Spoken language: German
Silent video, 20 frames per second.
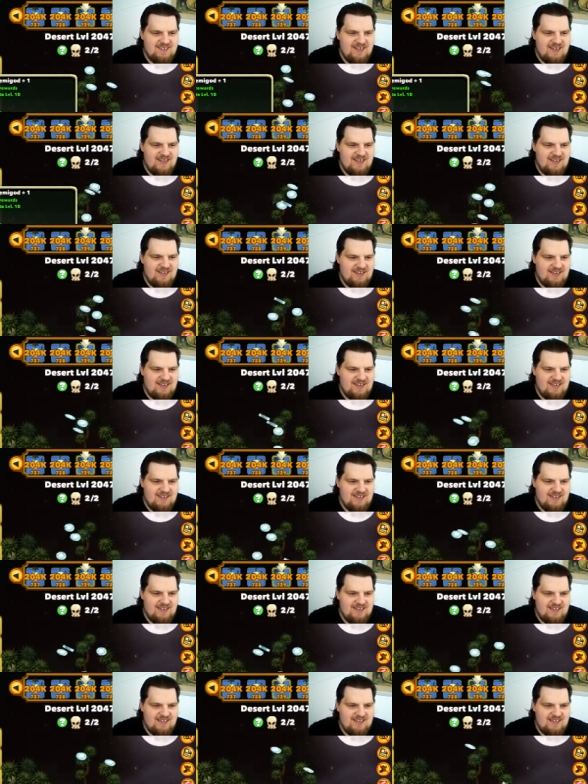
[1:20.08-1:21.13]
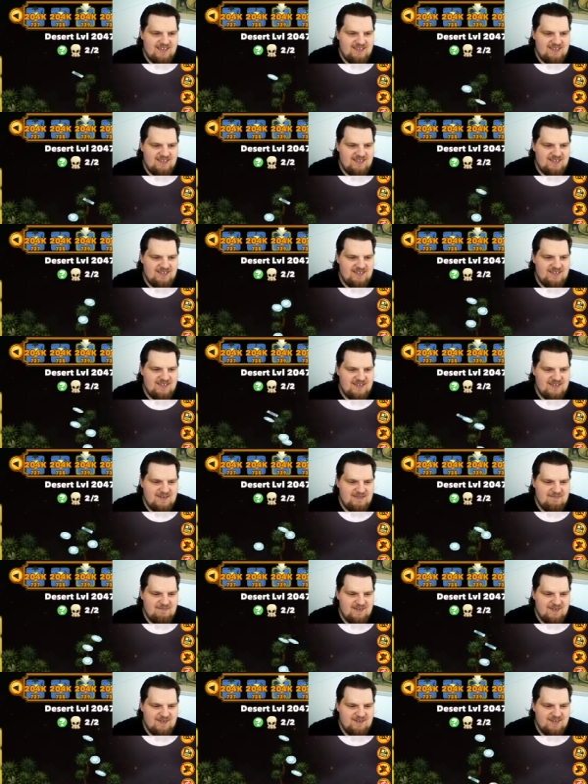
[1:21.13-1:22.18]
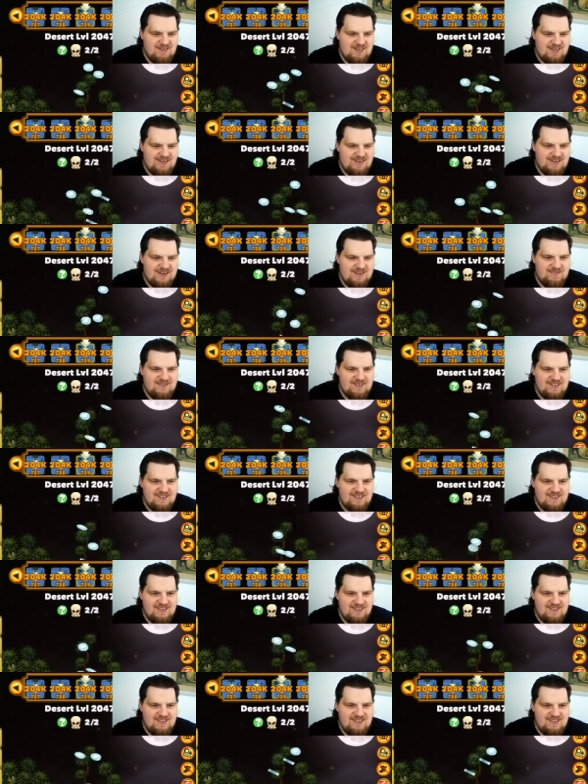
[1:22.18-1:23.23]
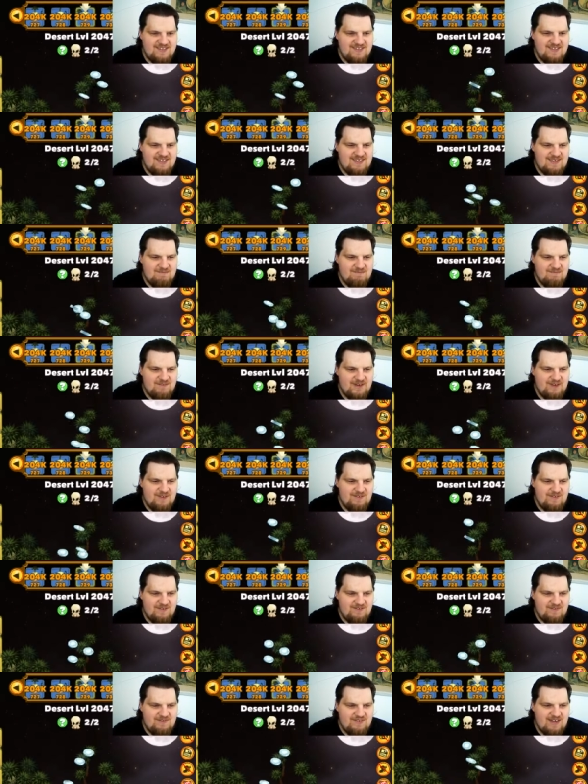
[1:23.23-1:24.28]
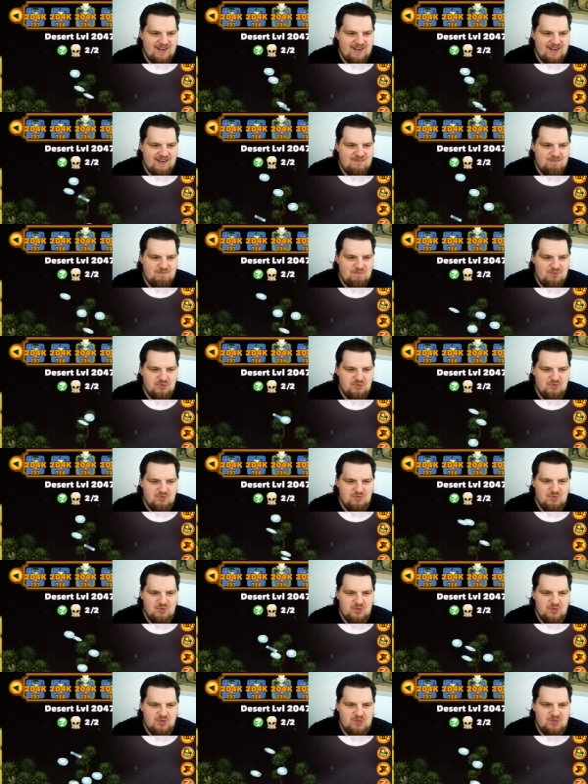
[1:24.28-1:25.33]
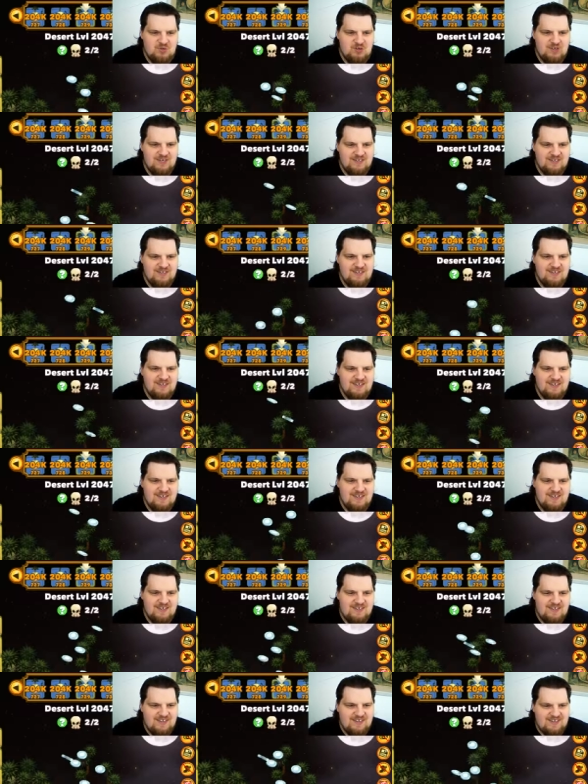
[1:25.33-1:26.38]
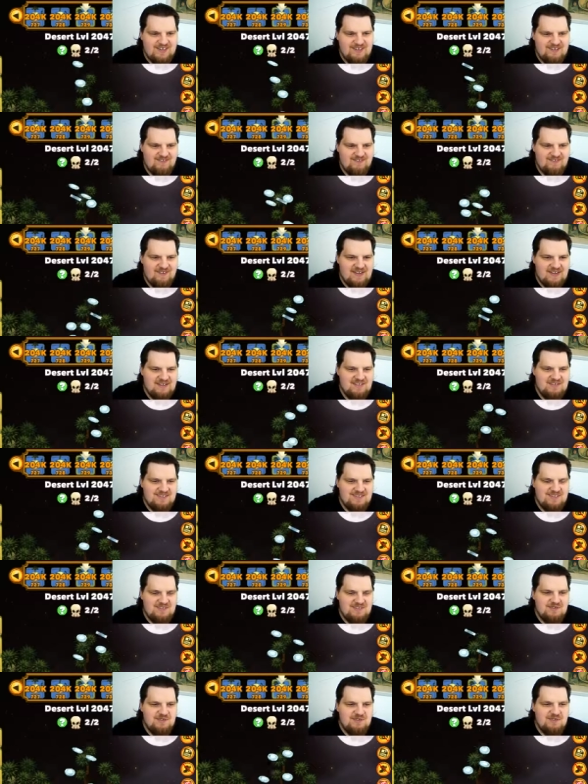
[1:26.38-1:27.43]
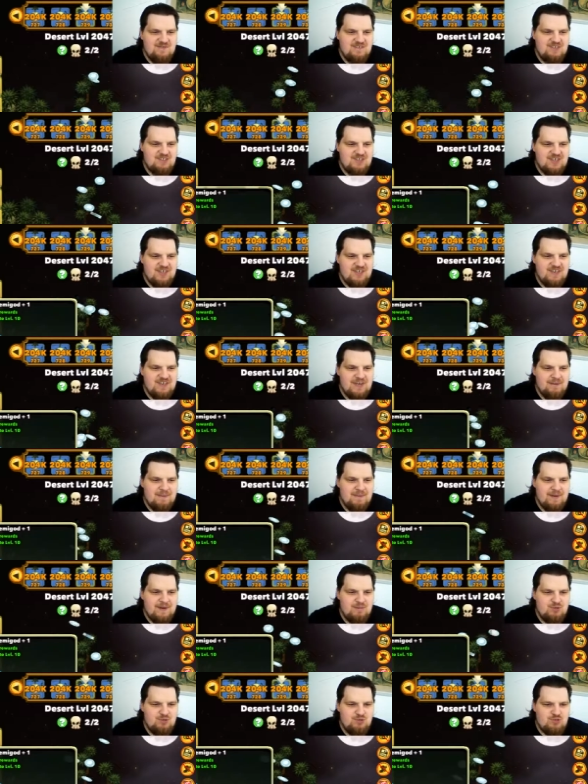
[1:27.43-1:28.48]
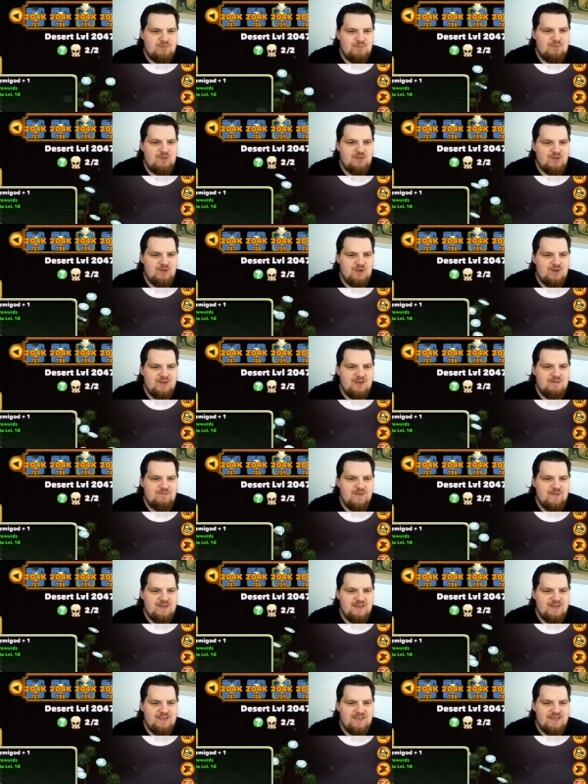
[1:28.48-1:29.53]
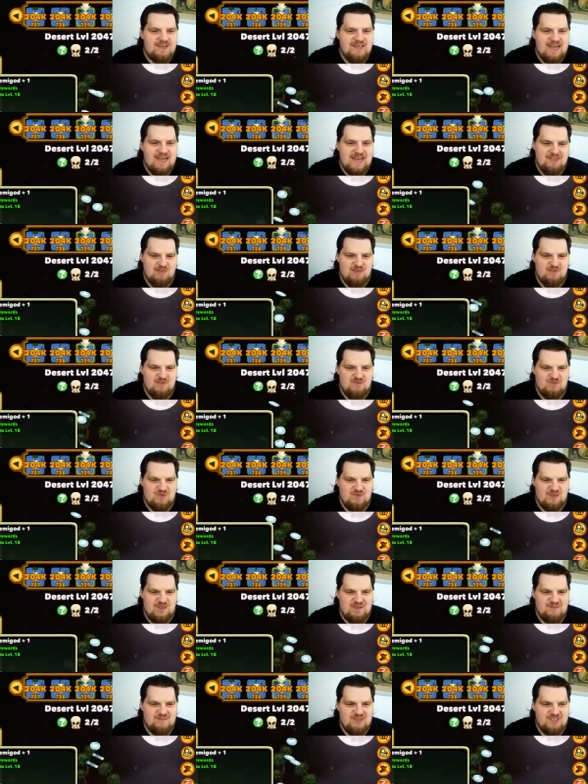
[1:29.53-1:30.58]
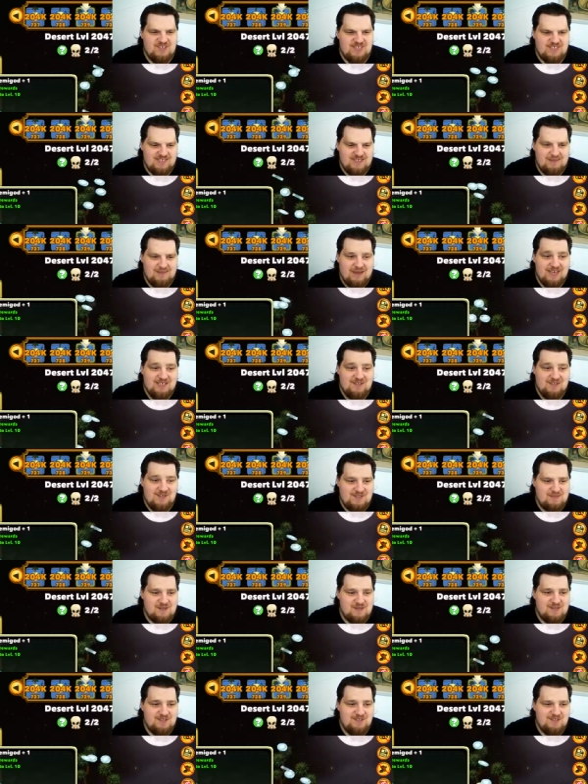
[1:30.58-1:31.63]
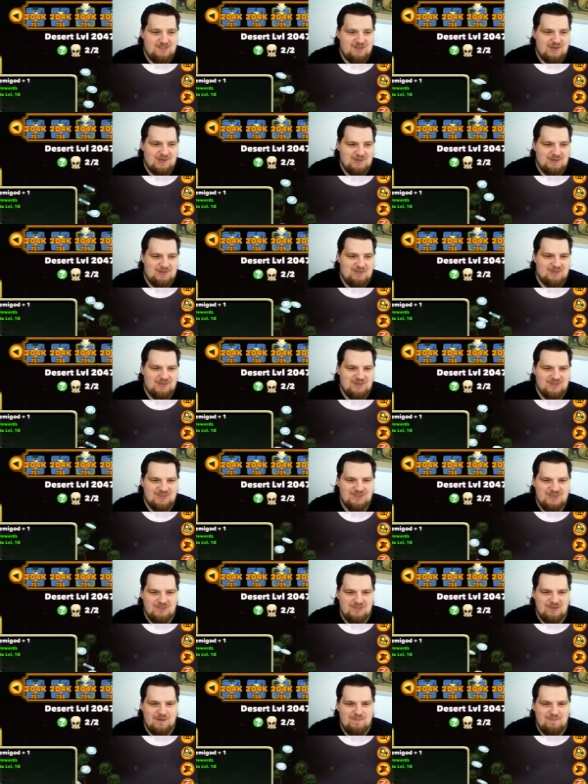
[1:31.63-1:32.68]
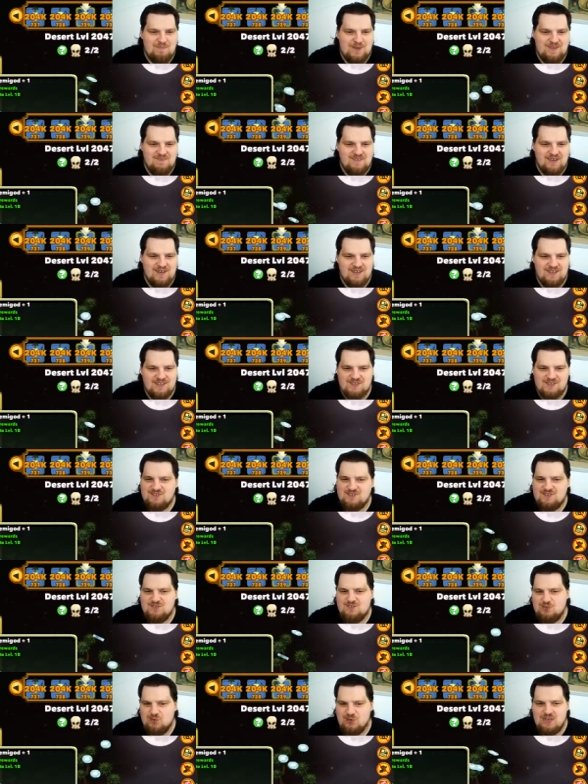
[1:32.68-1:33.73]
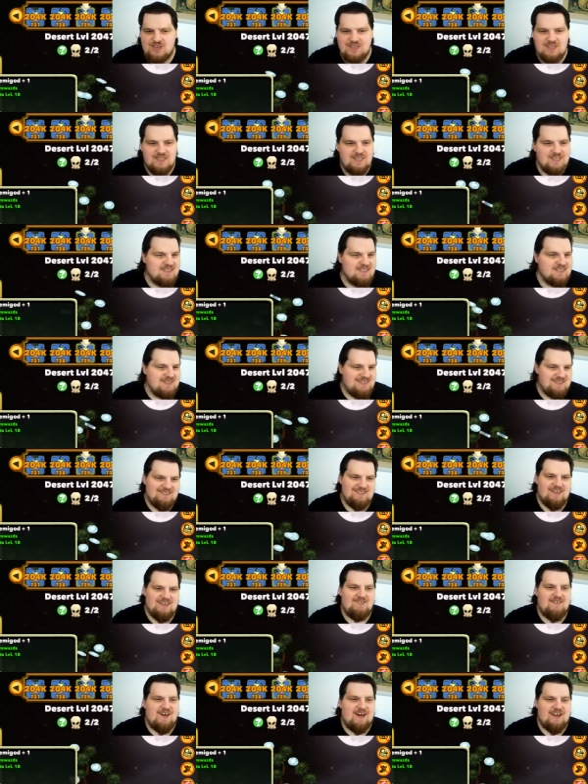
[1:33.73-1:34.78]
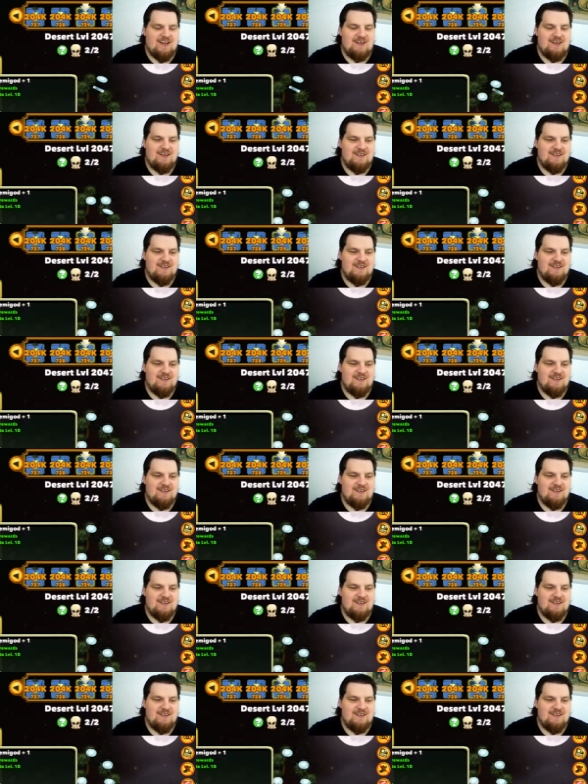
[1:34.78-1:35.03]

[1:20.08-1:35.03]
äh, ne, bei unseren kleinen Helfern. Die bringen irgendwie alle plus 0 Gold. Ich weiß nicht, irgendwie scheinen die ab einer bestimmten Goldmenge ihren Geist aufzugeben. Da scheint die Berechnung nicht mehr hinzuhauen und die droppen einfach ins Null, ins Nevada.